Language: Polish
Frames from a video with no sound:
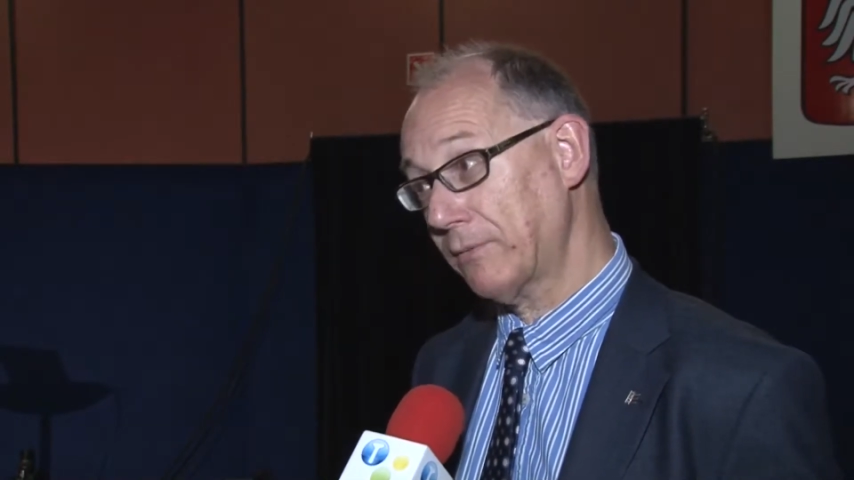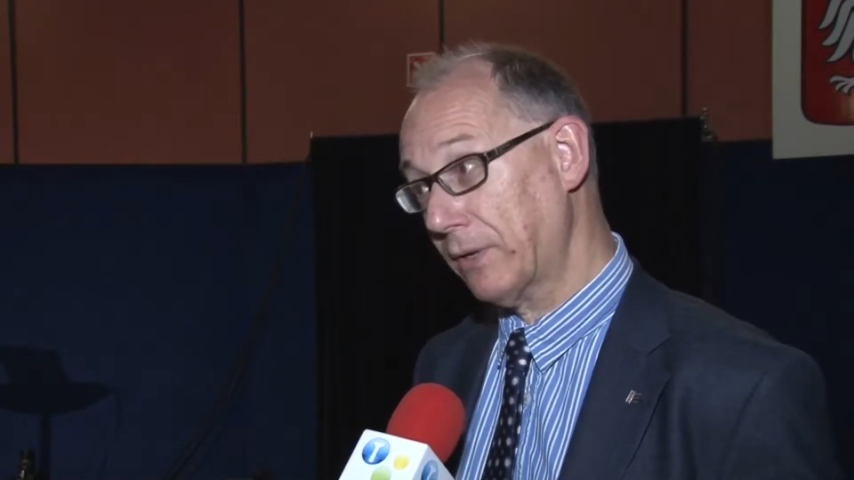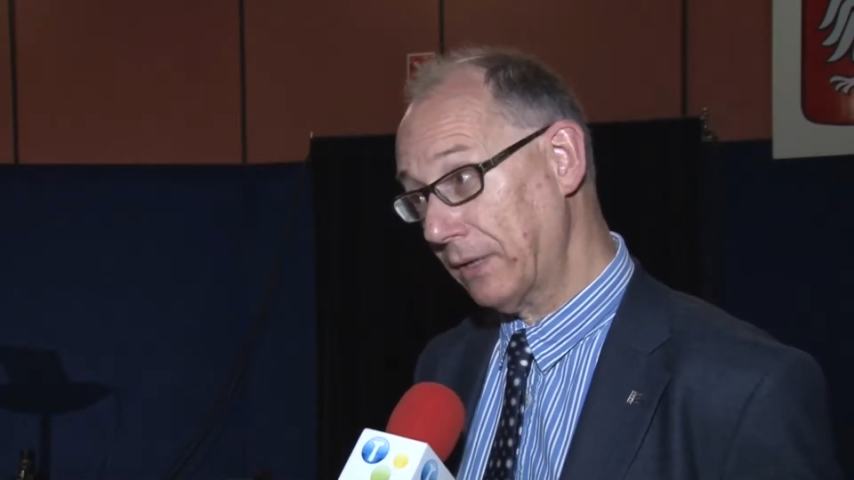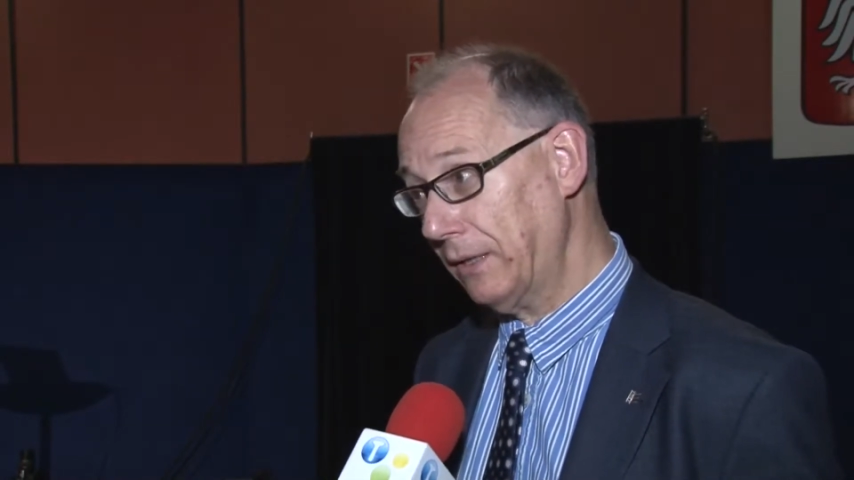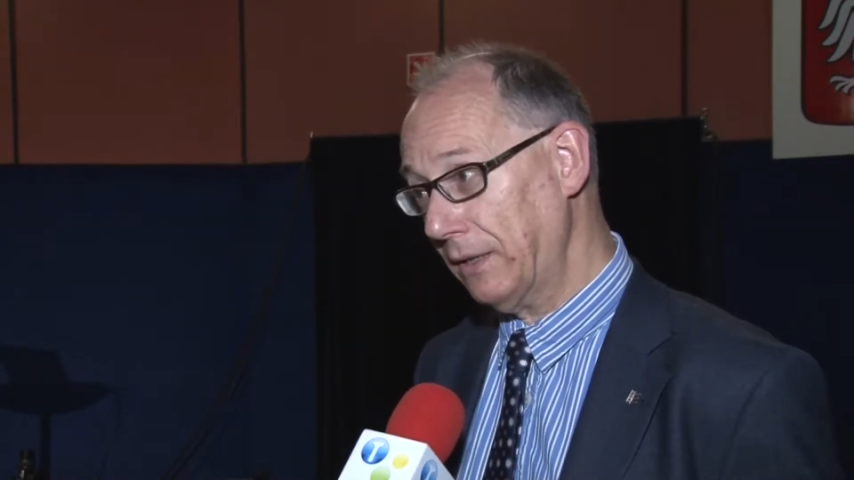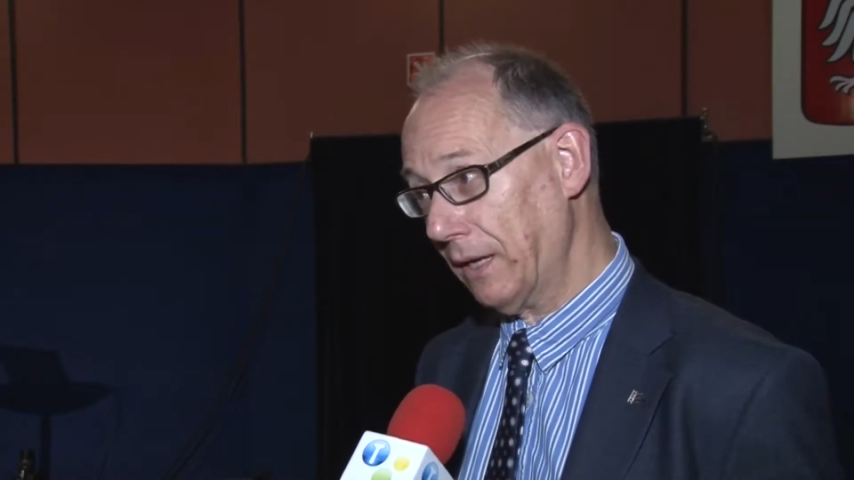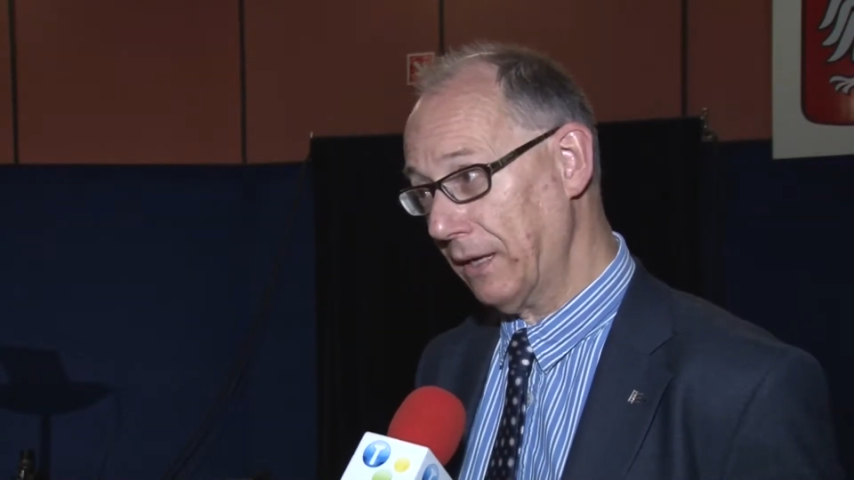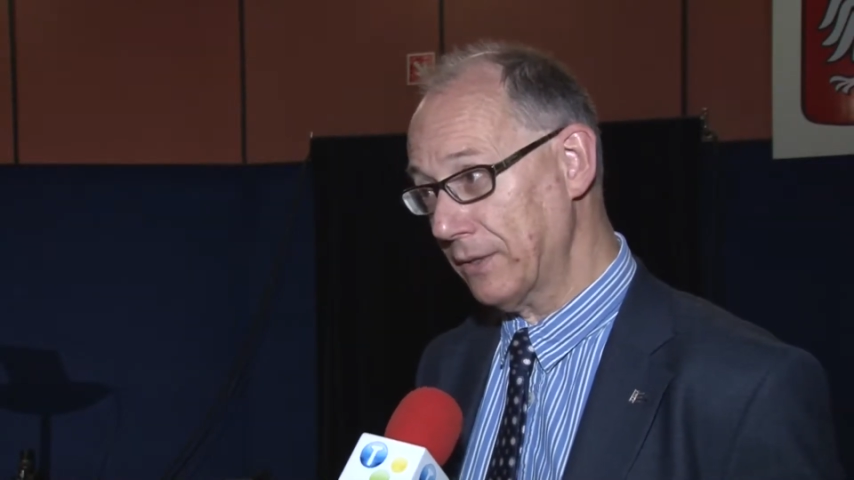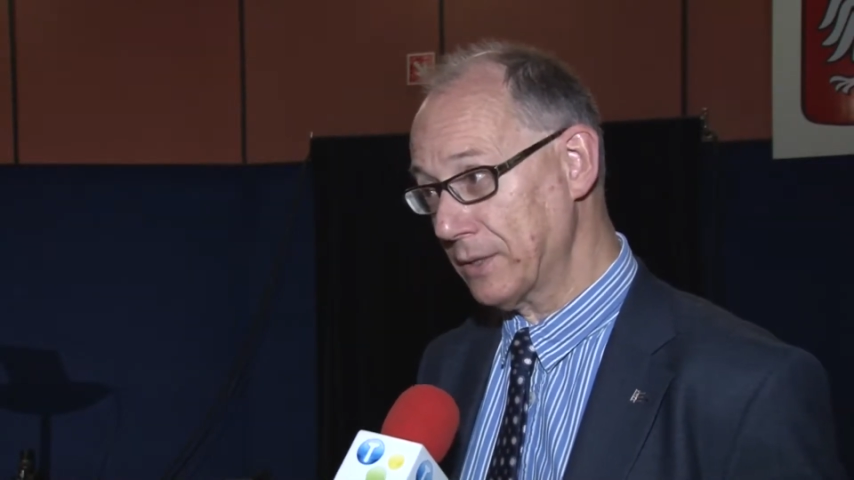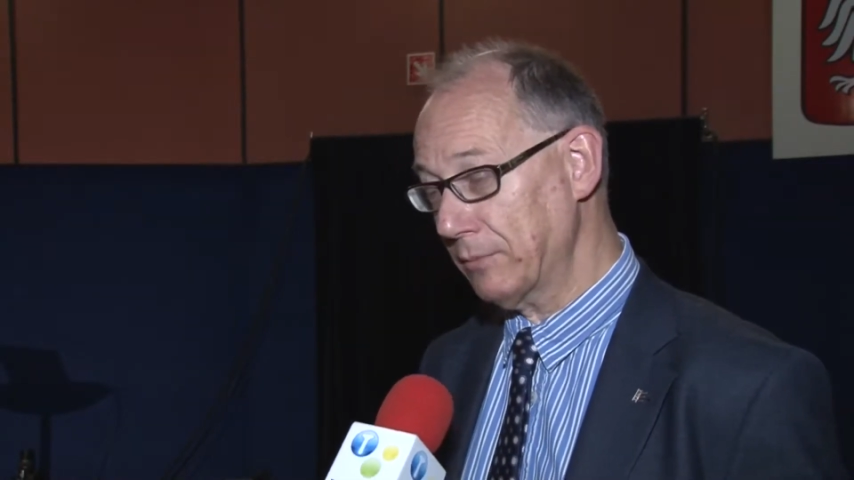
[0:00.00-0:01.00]
w
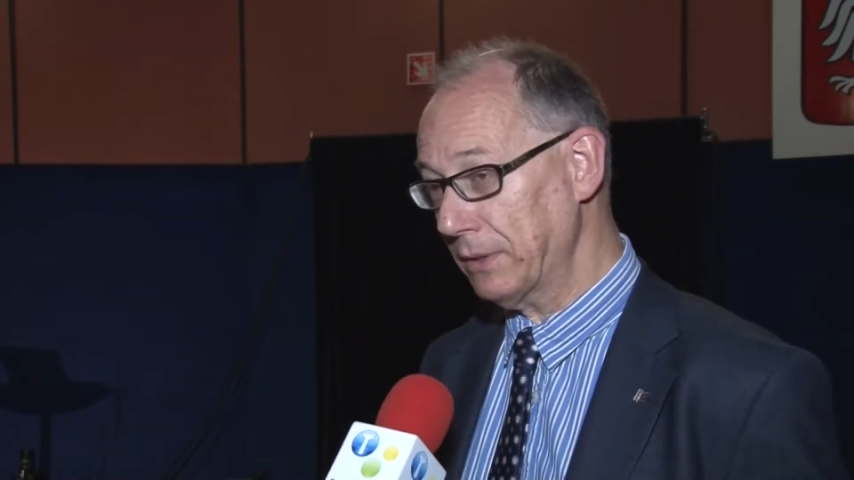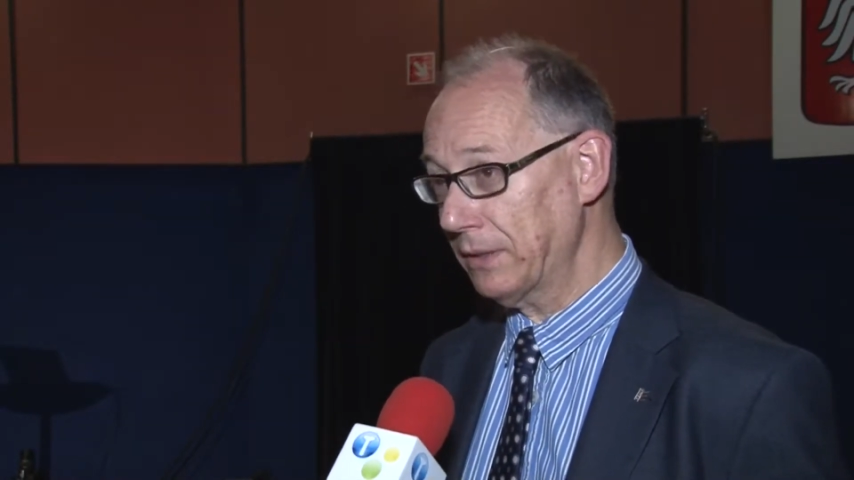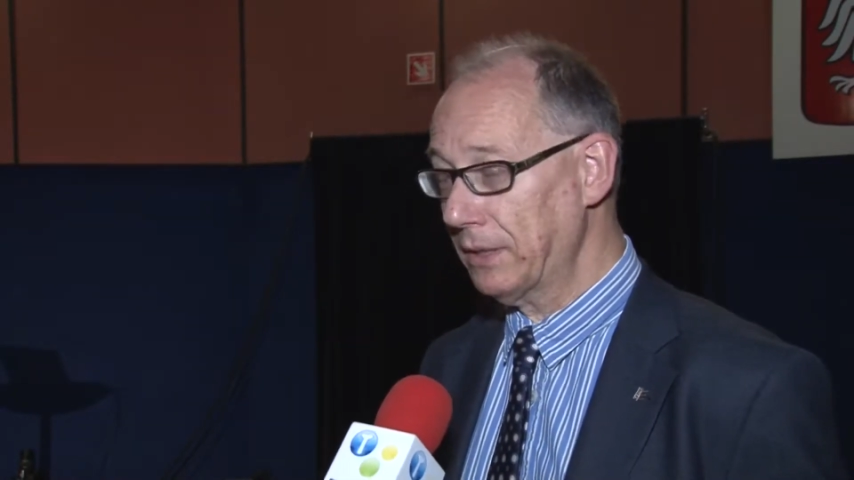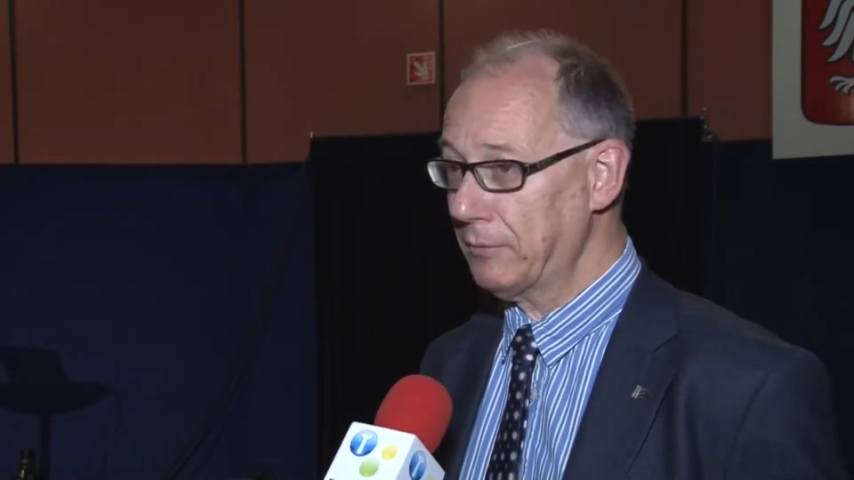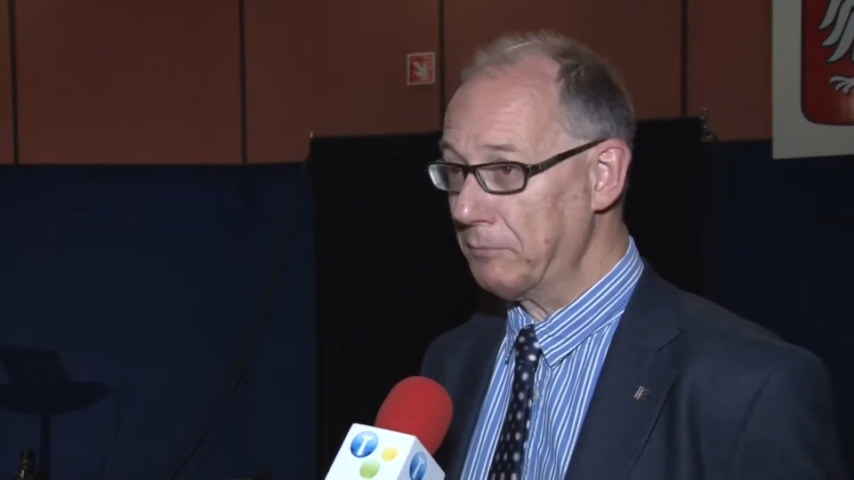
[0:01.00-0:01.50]
oryginale, żeby